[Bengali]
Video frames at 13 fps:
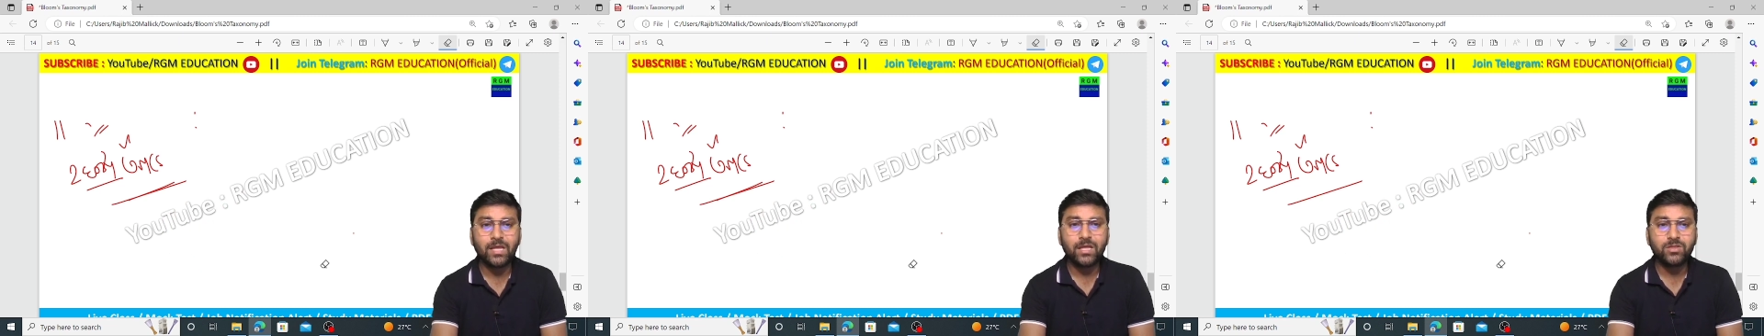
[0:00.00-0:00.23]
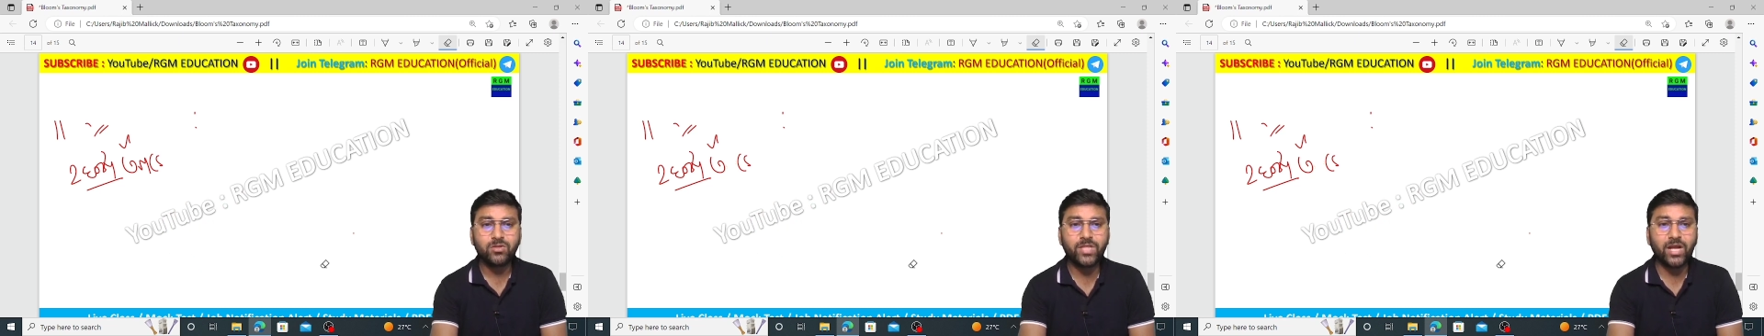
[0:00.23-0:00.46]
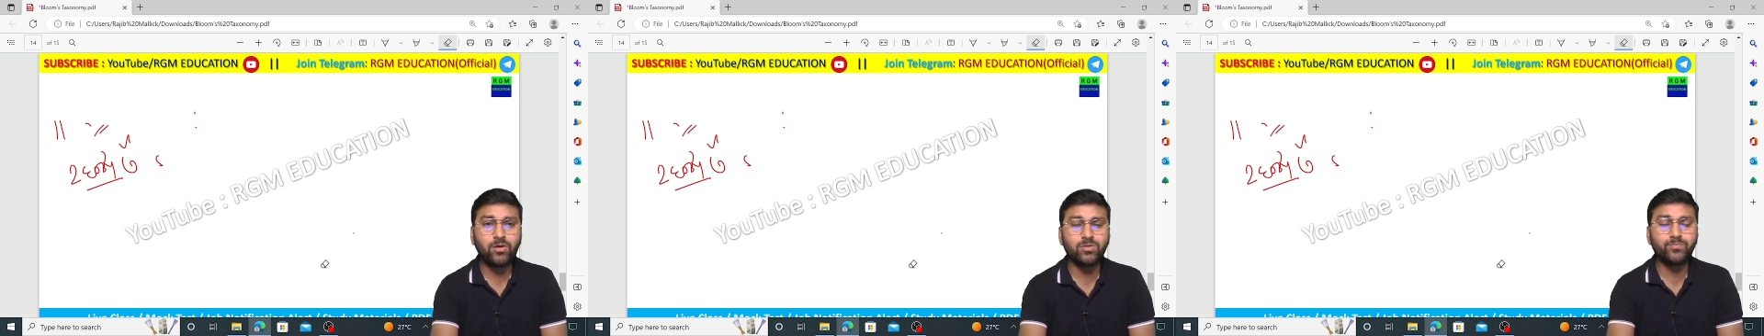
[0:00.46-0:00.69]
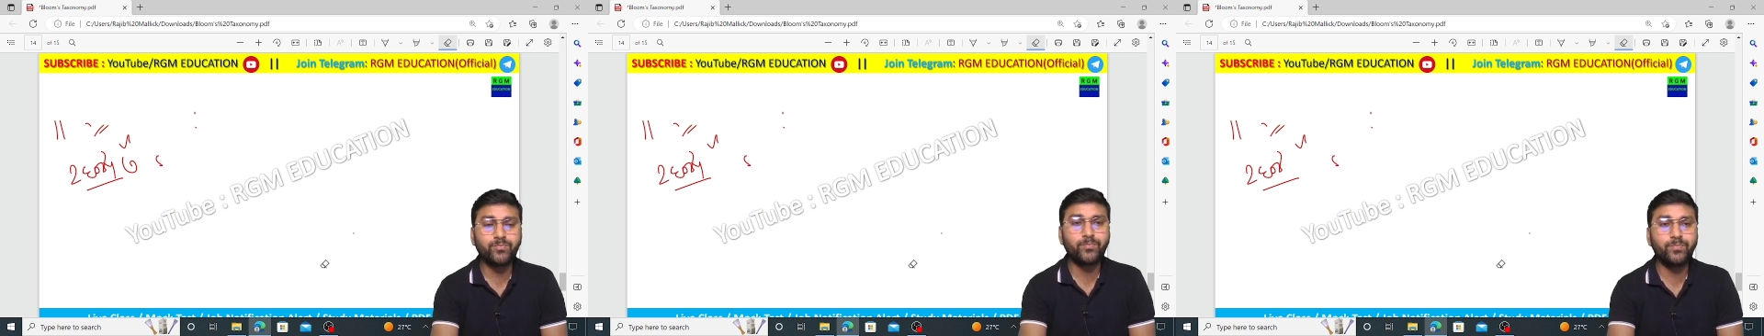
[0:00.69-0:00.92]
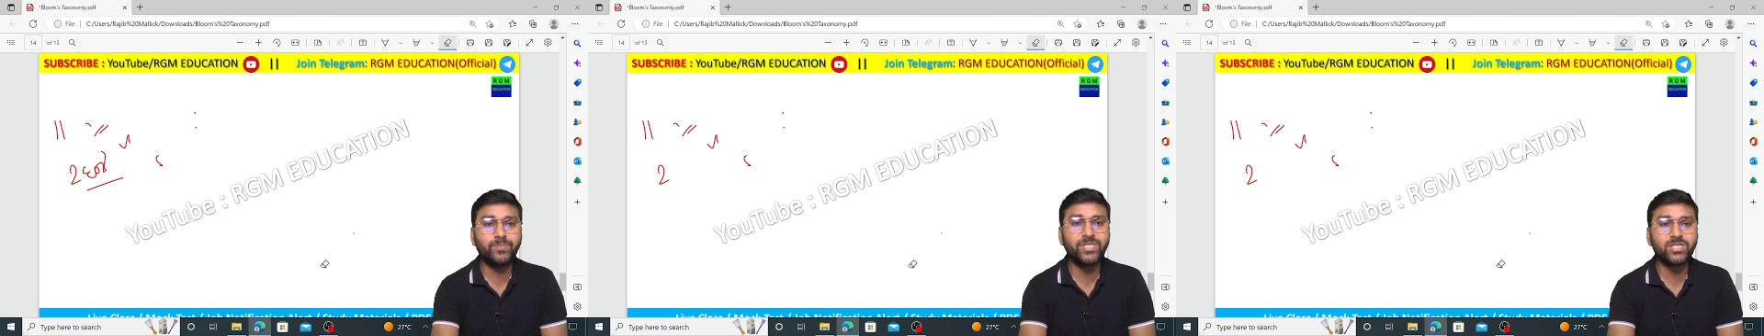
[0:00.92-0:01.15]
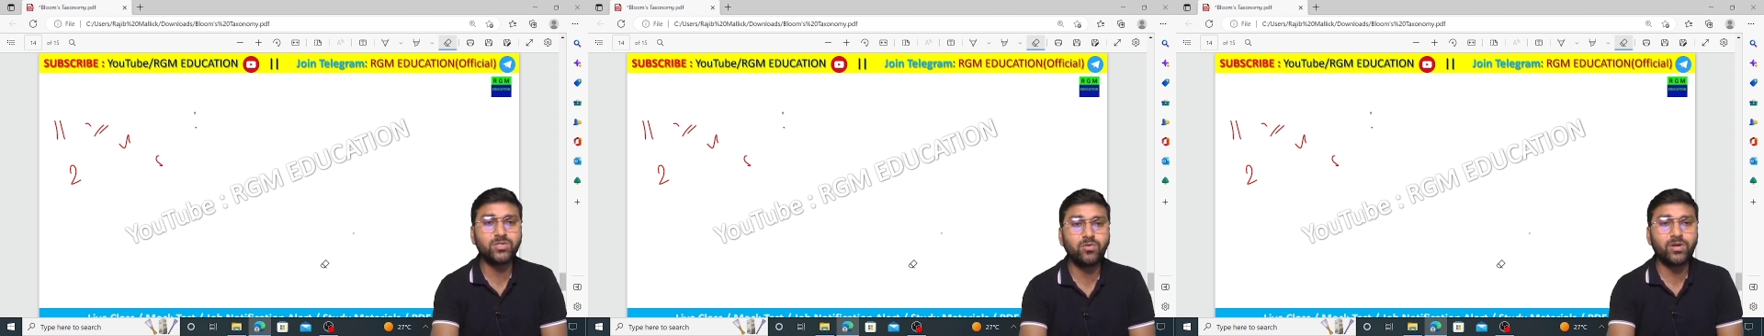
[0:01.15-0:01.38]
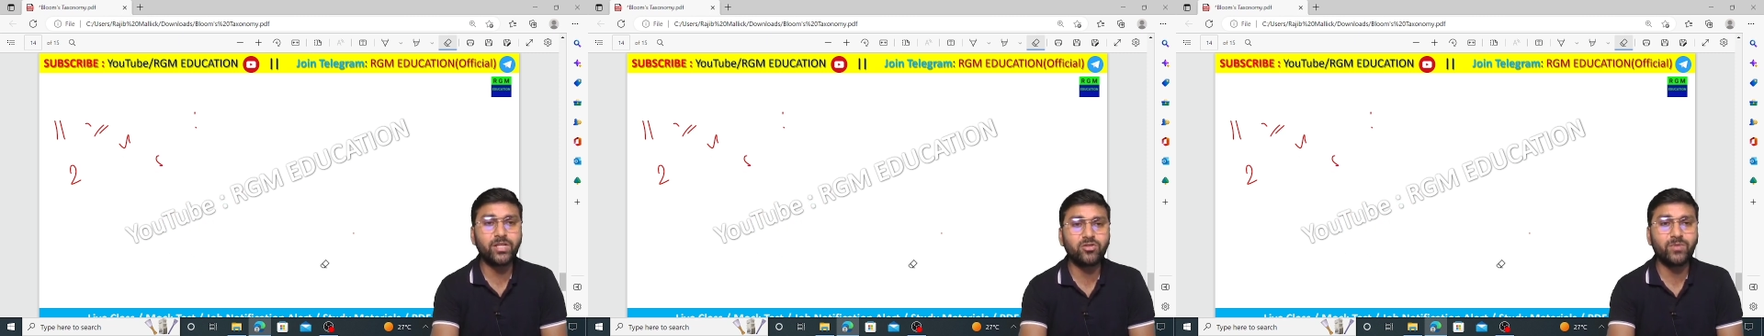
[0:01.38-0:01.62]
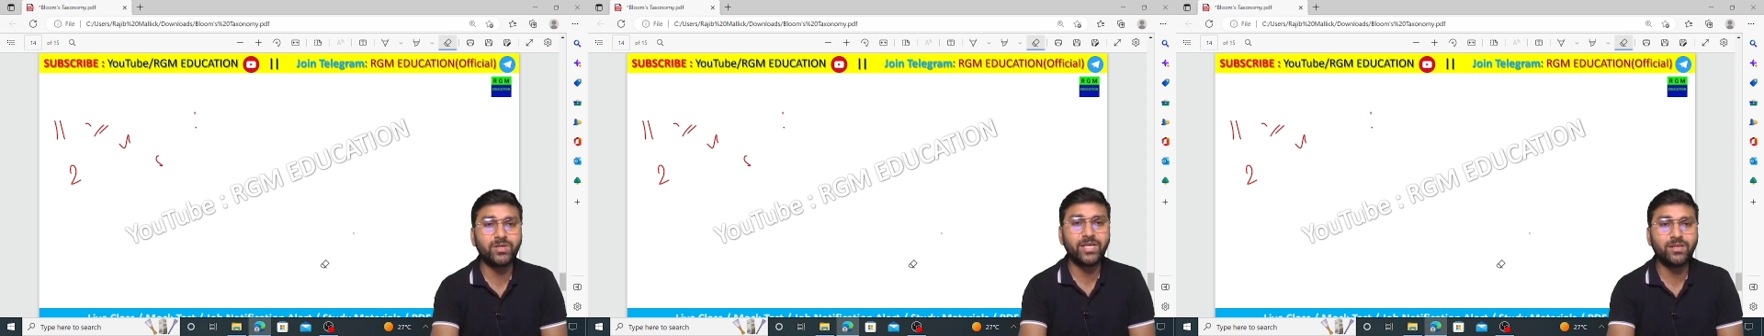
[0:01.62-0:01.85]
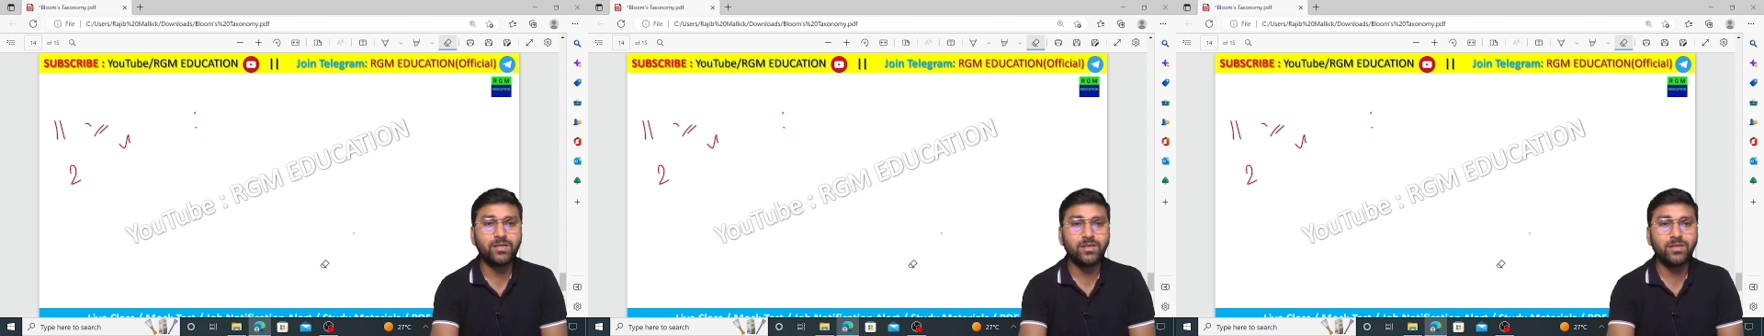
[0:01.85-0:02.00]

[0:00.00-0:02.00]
তো দেখো বিশেষ করে তোমাদের